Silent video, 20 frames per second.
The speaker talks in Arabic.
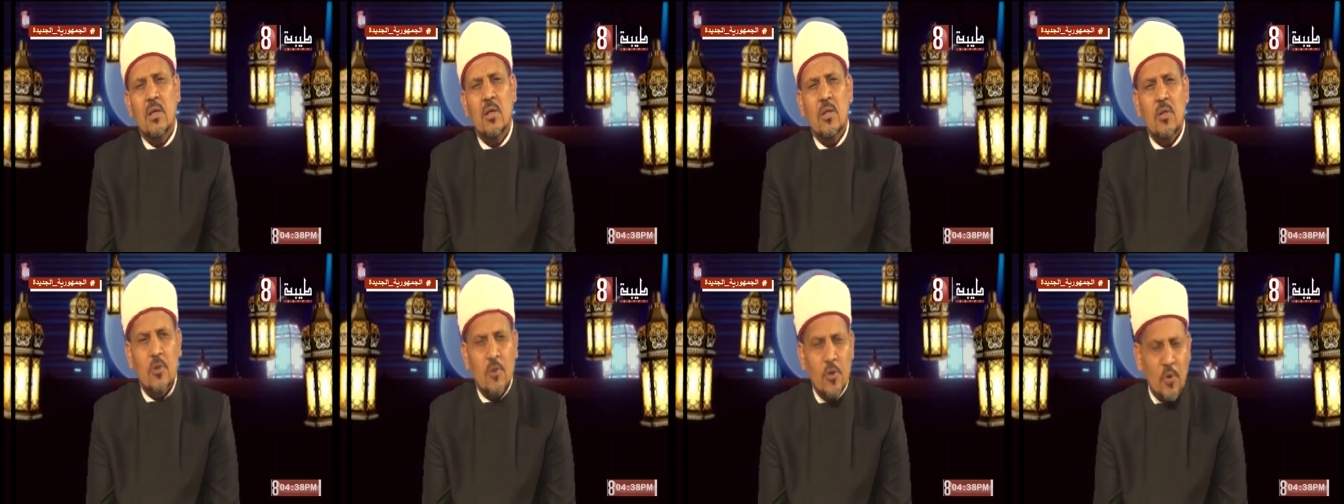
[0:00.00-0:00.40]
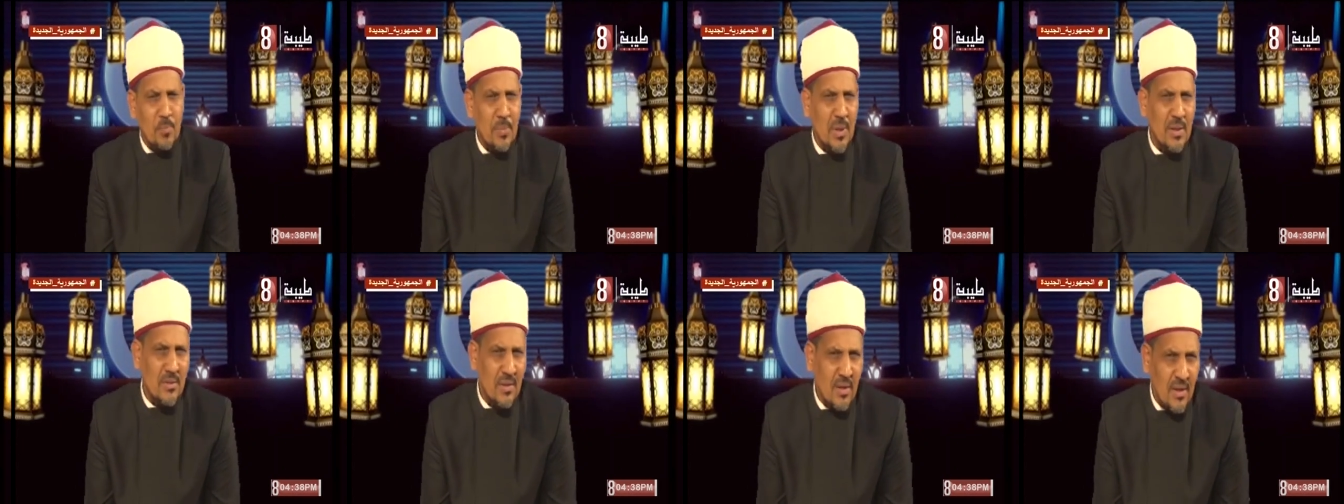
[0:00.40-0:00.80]
ثم
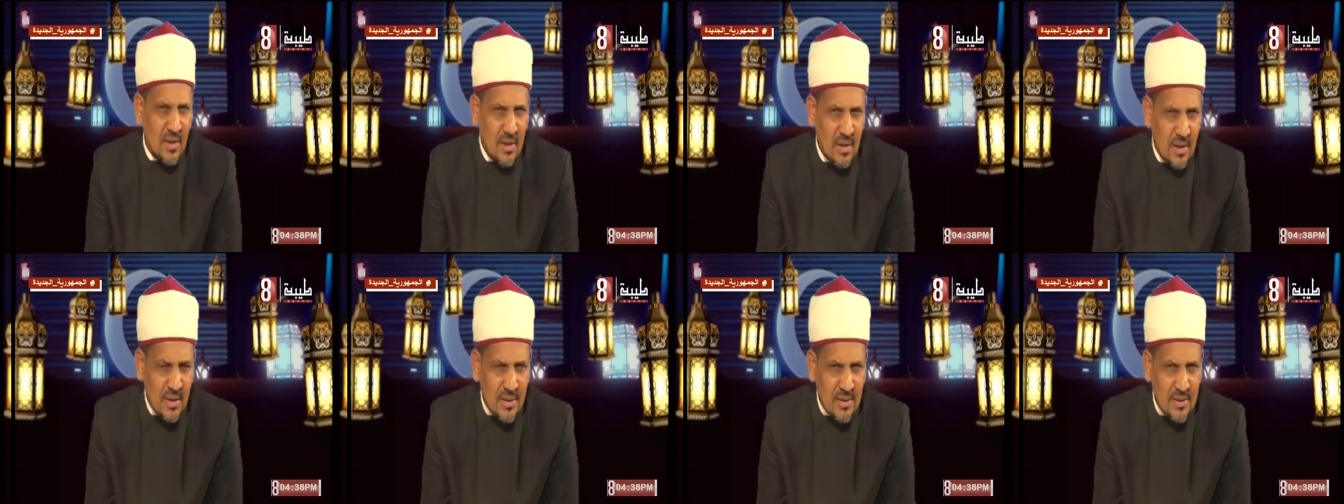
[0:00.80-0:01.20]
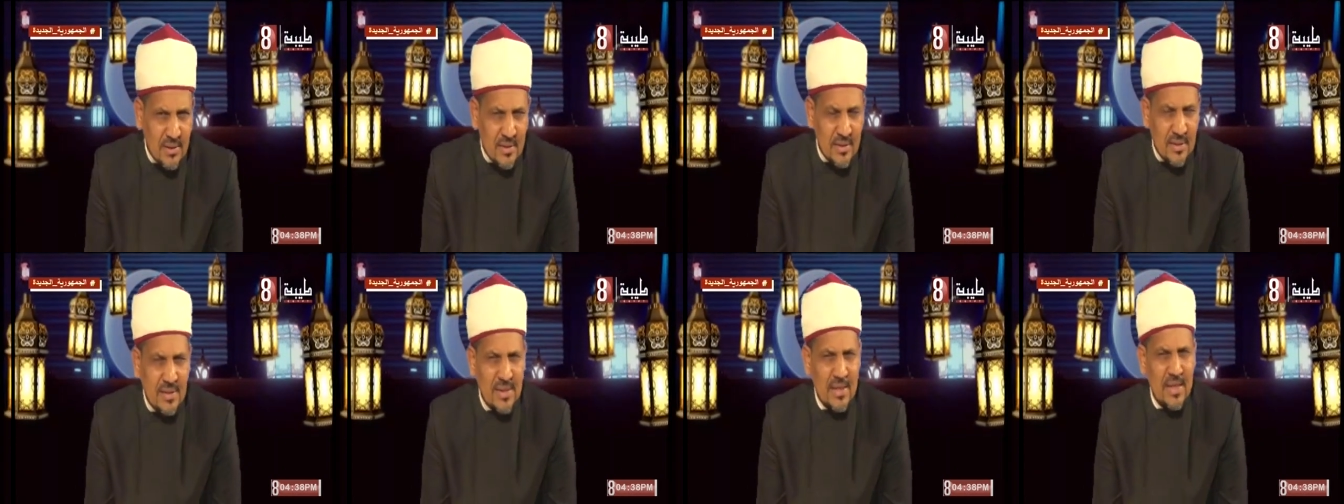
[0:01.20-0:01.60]
انطلق
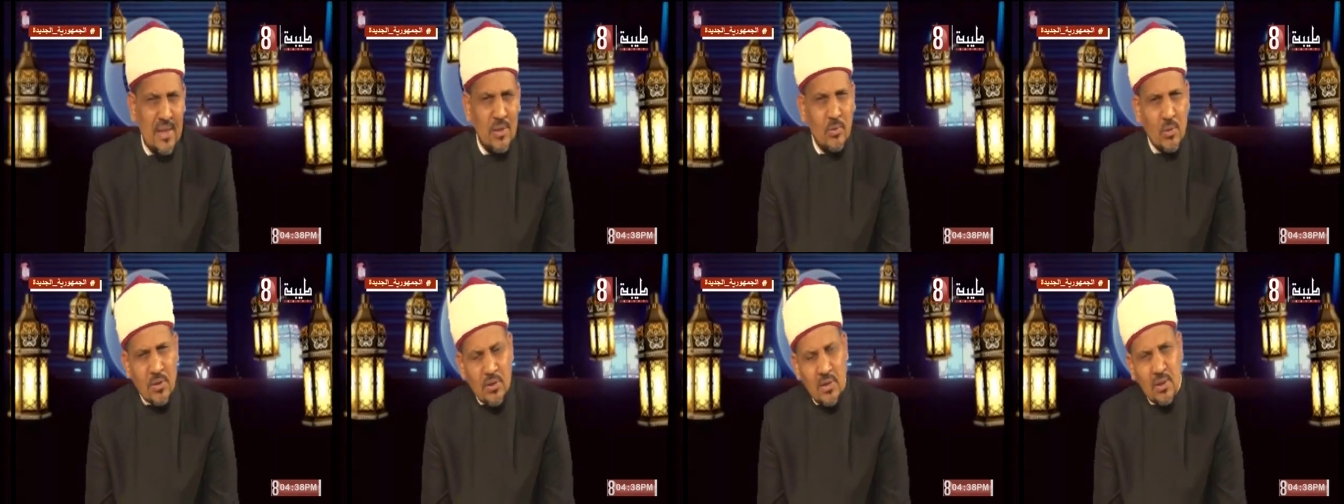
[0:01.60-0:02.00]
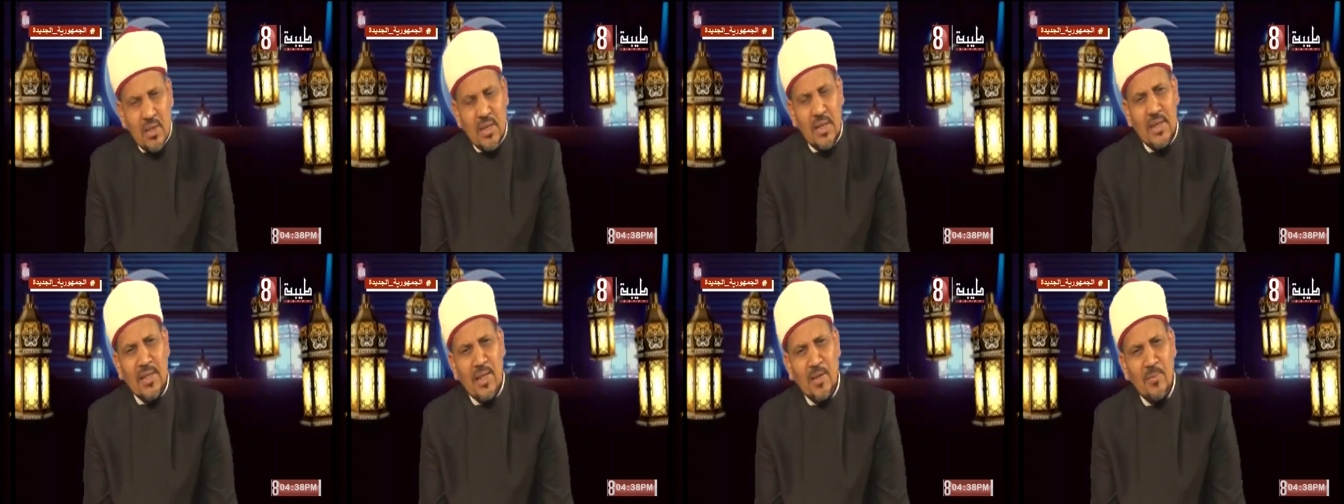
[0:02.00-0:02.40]
إلى أن وصل
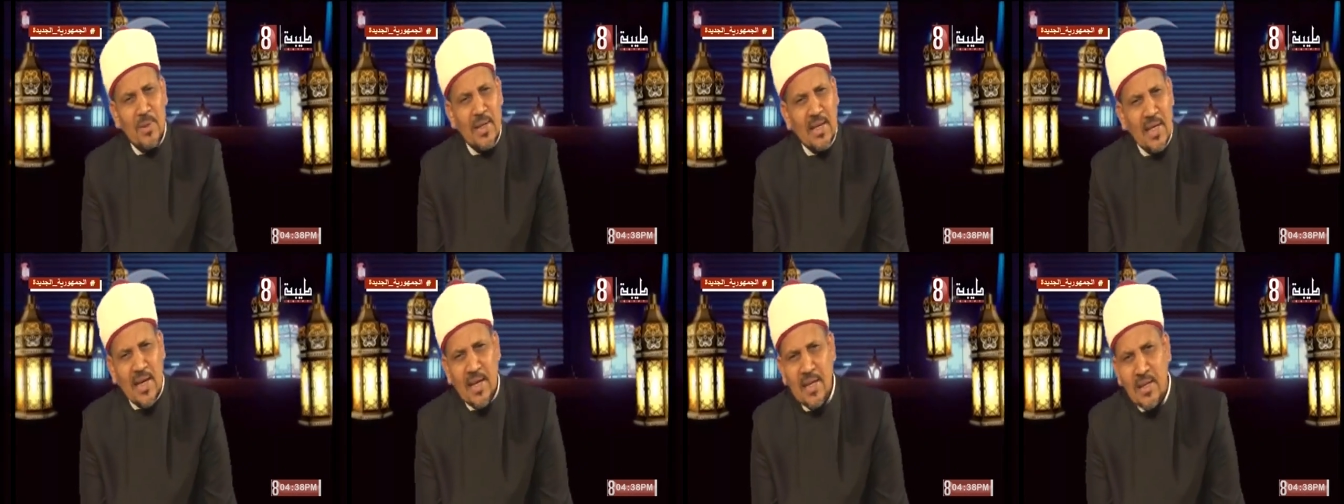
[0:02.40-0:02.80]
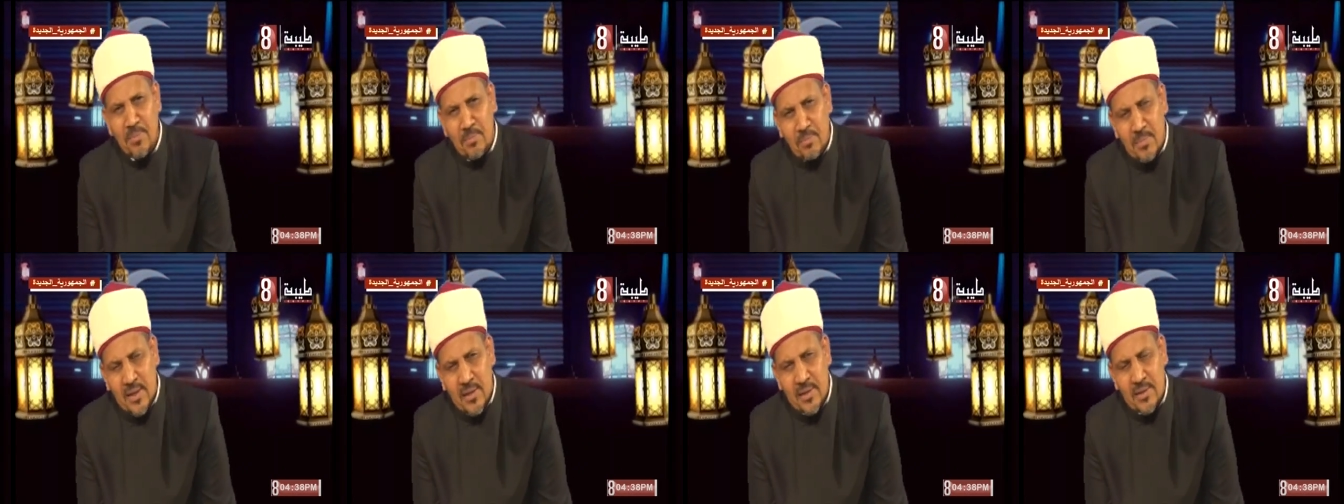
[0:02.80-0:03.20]
إلى مكان
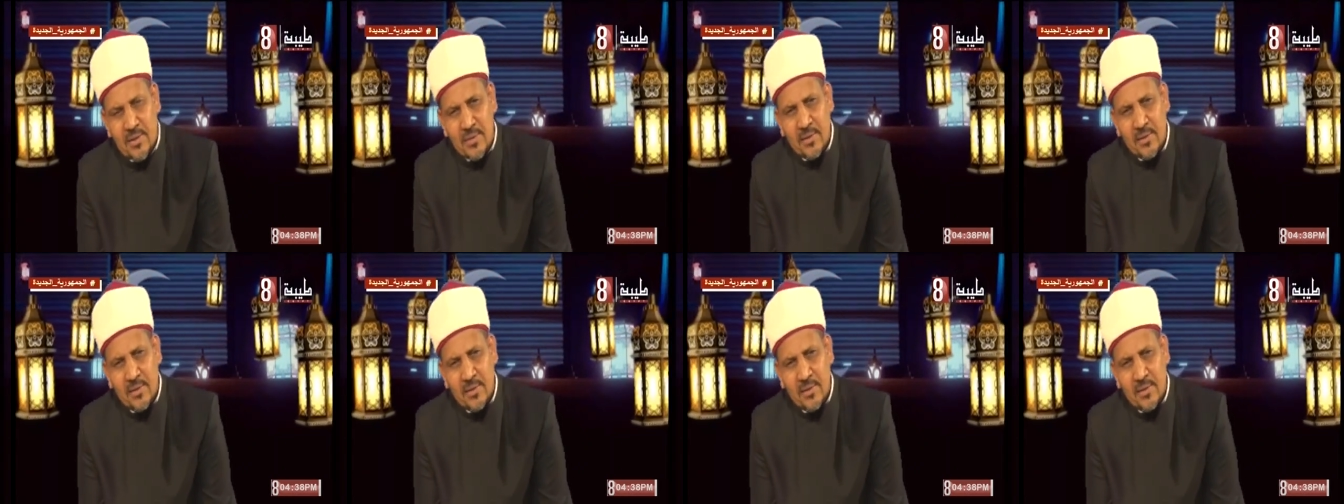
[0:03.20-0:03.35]
ما